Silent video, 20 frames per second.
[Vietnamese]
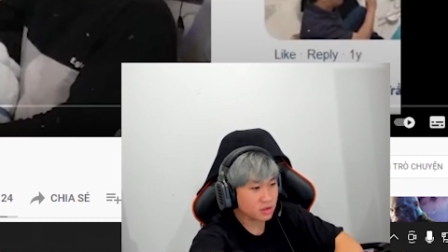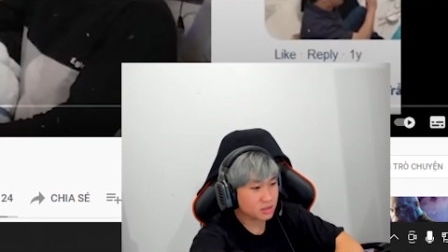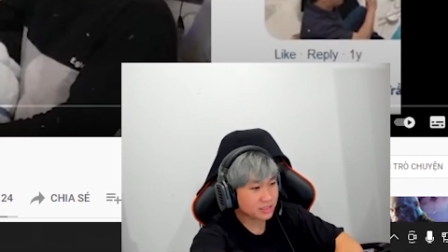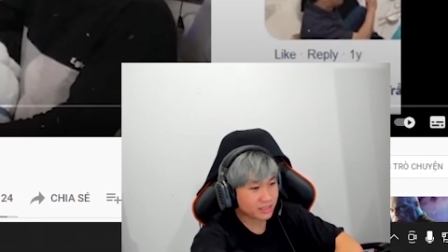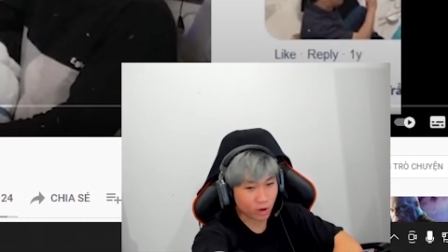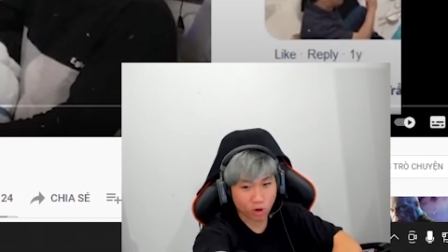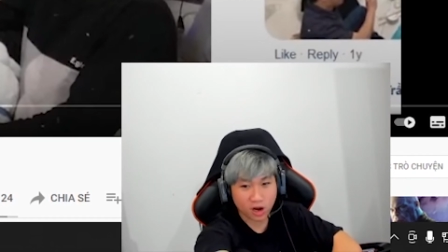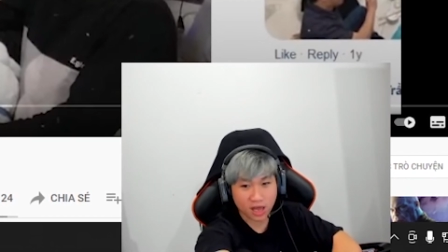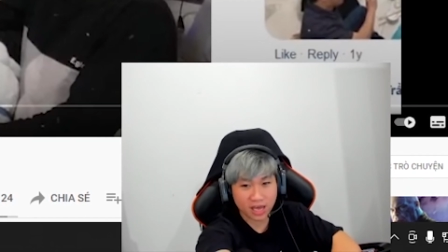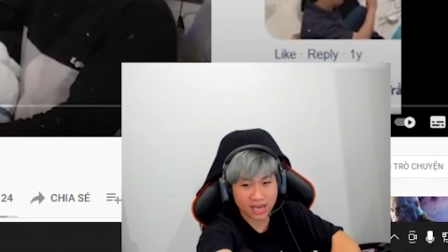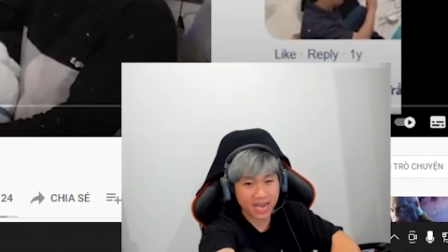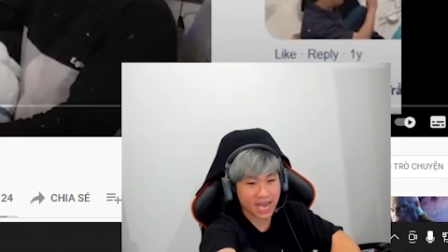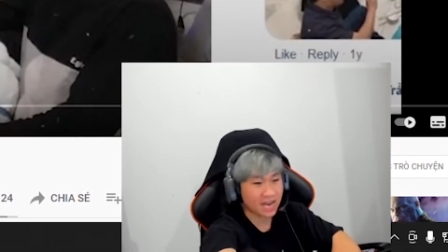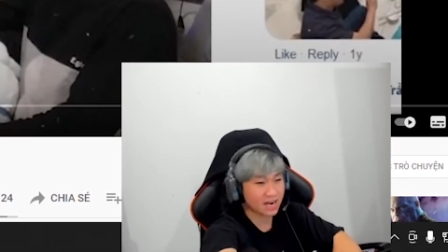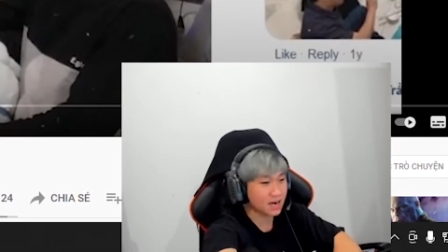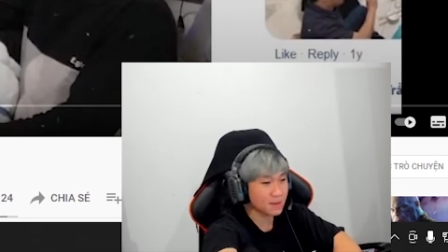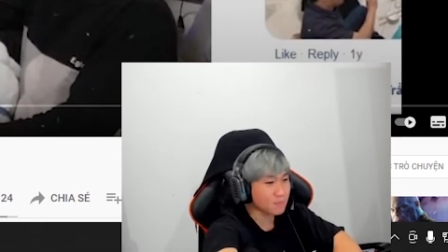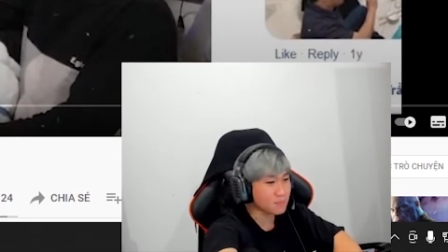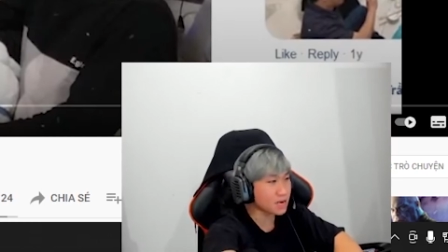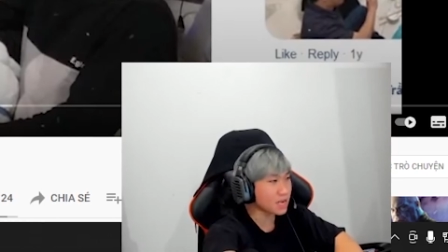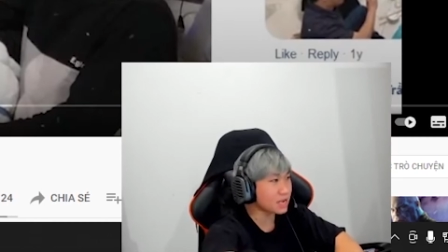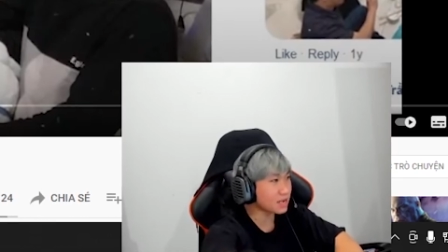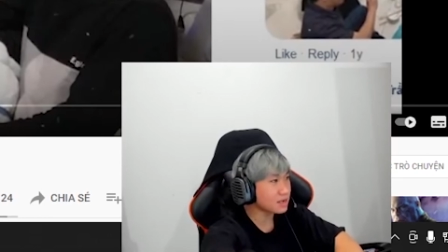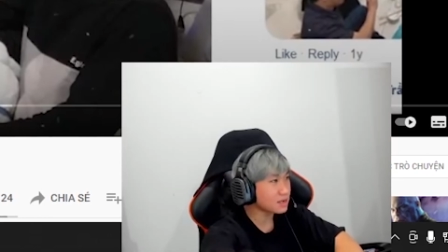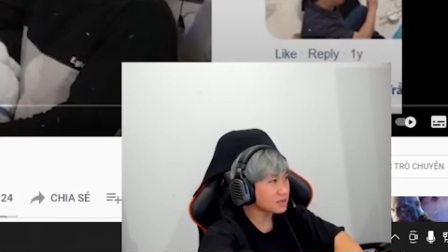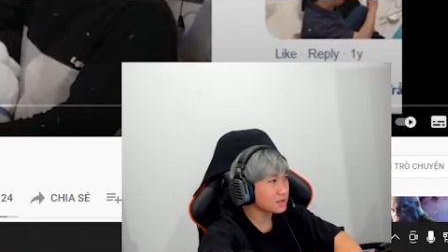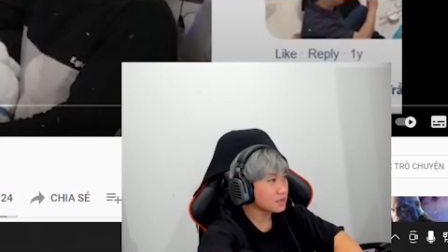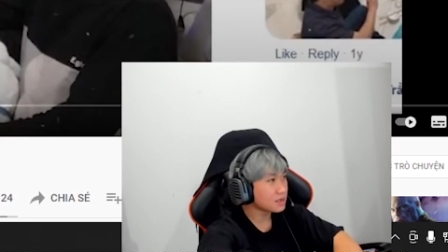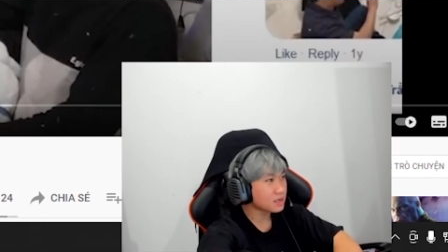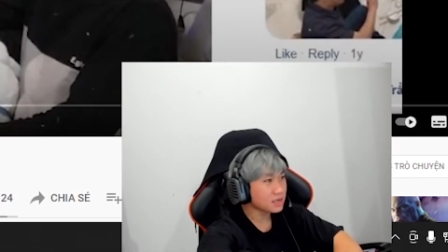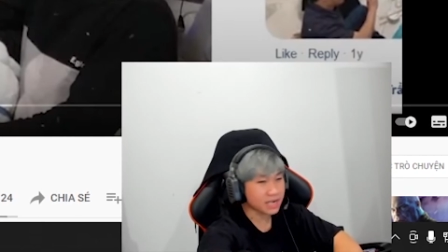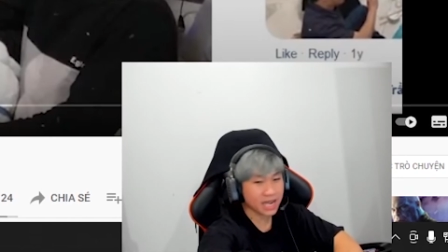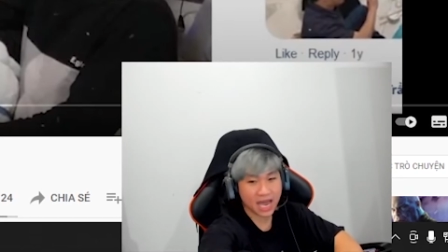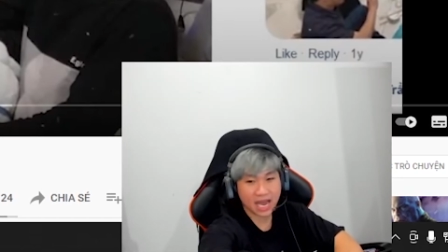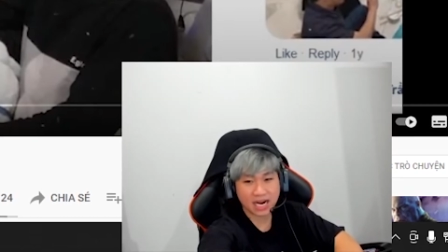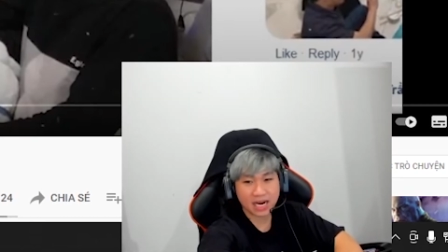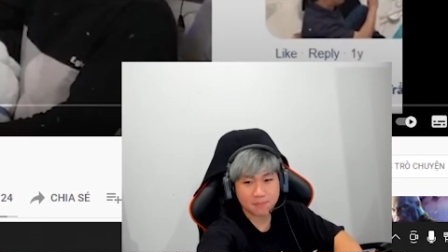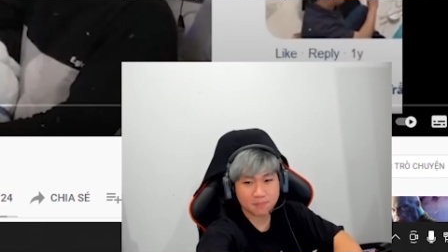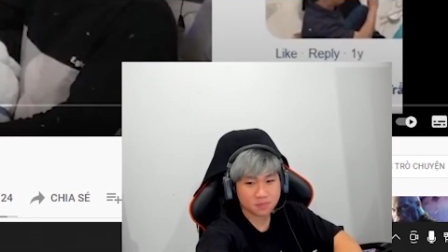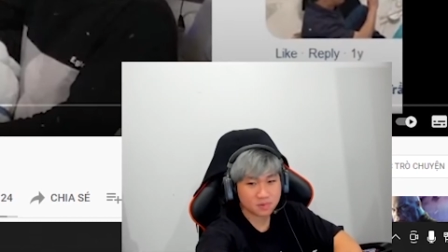tôi là cái hàng đúp nè cái
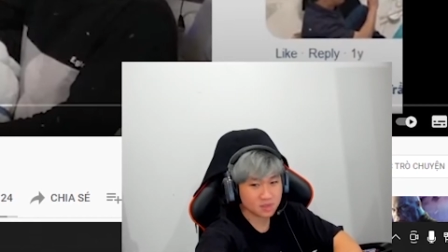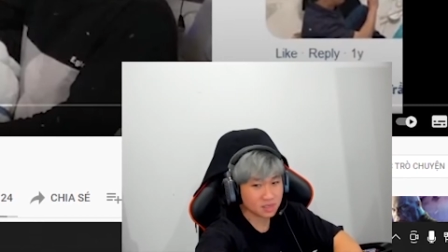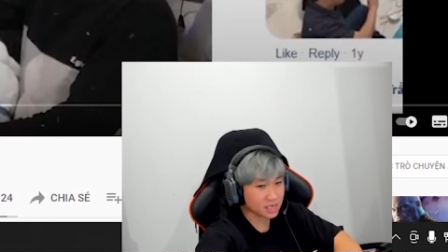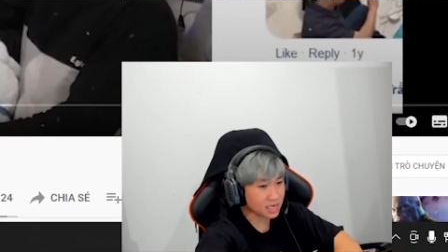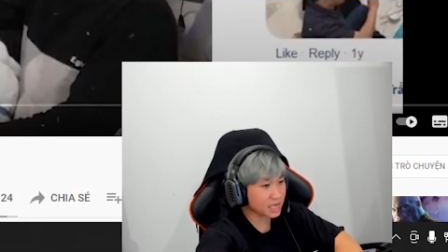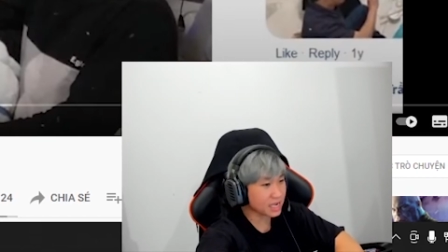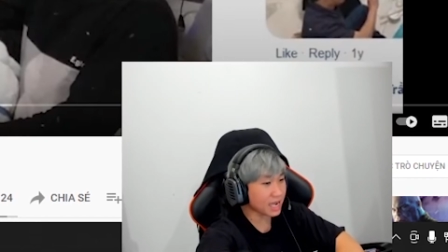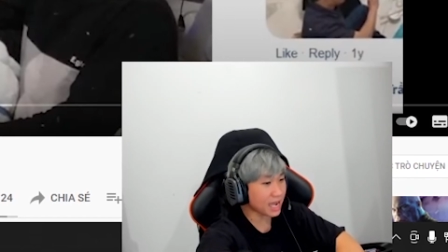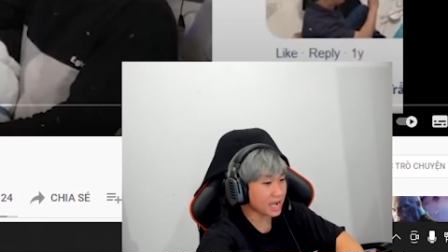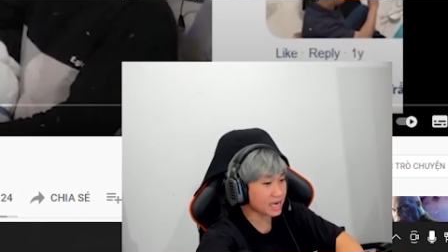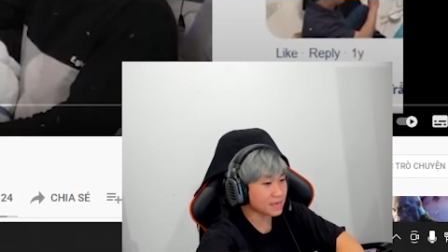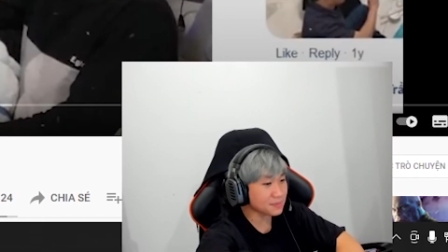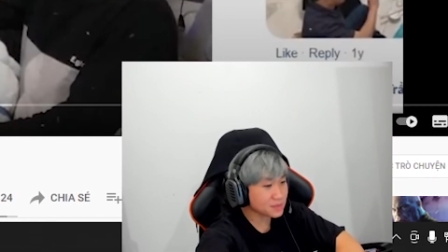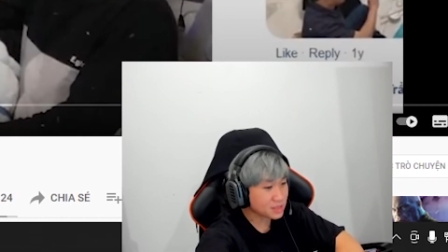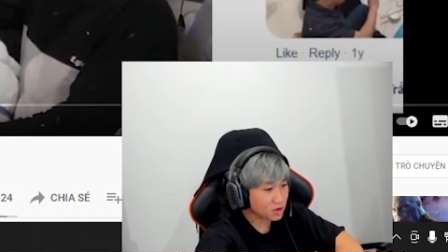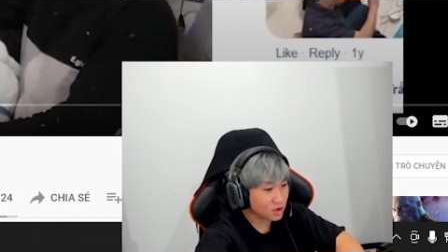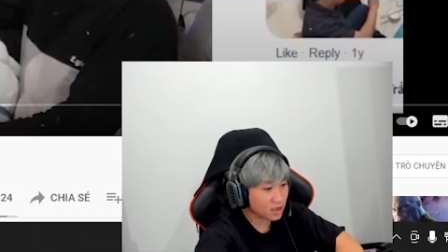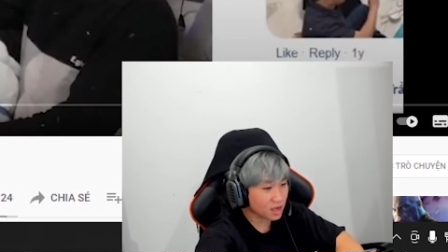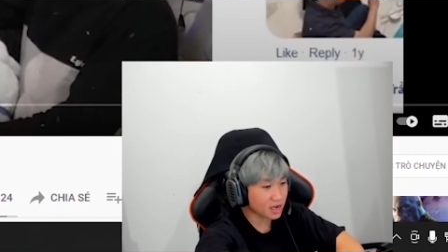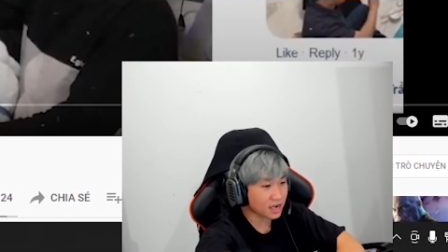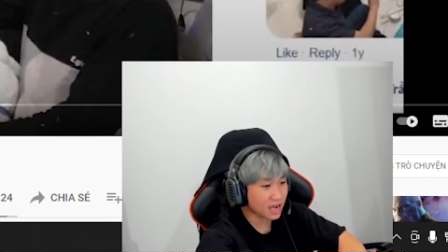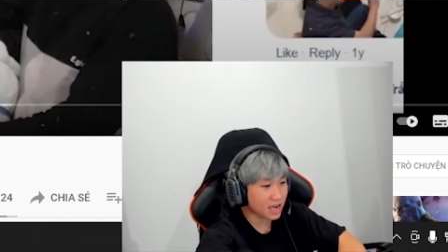hàng đúp nay cái hàng đúp sau lưng thằng